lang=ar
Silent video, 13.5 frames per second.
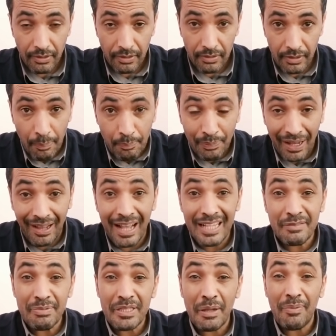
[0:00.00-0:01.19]
تبغ غاز
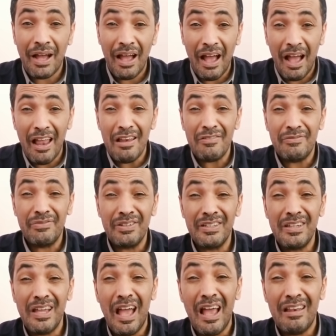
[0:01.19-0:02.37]
بسبعة ألف
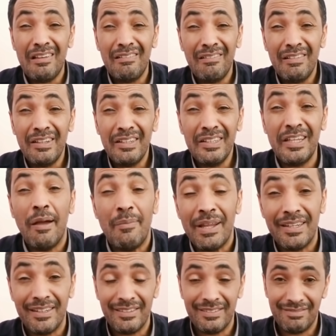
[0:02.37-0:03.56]
ريال
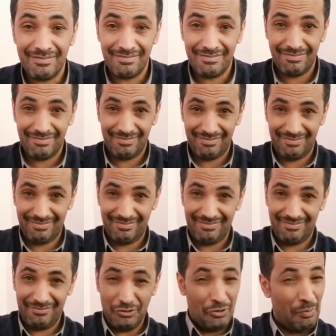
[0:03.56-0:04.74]
يمني
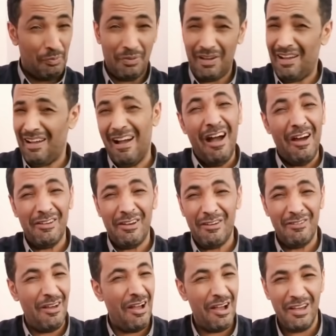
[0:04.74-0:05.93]
سبحان
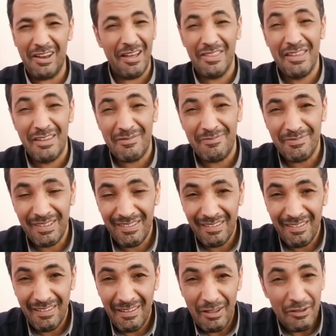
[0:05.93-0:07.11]
الله العظيم
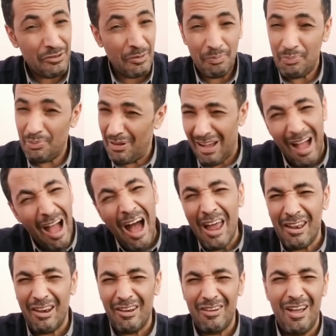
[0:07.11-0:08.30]
سبحان
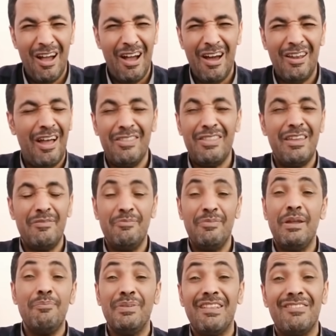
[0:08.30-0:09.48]
الله العظيم من
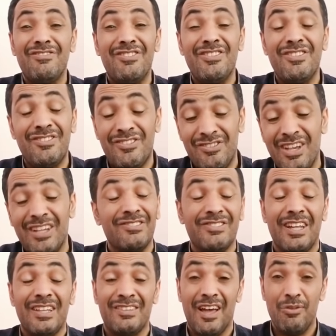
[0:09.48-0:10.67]
بدت
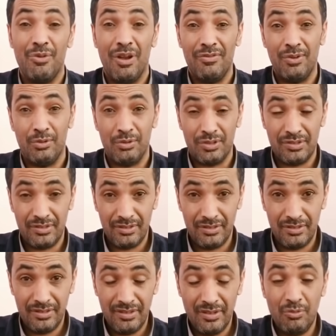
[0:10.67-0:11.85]
جزلت هذه الفلوس
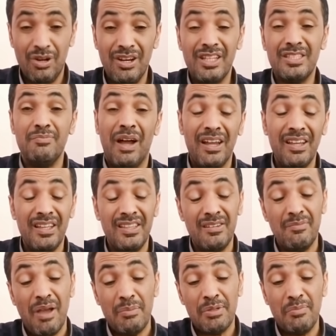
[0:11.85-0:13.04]
والناس محيدين
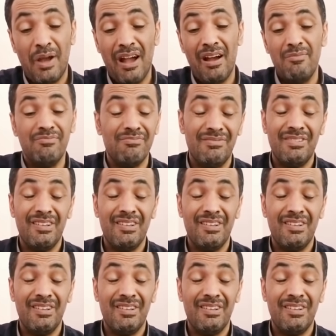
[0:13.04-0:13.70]
ما بيش معاهم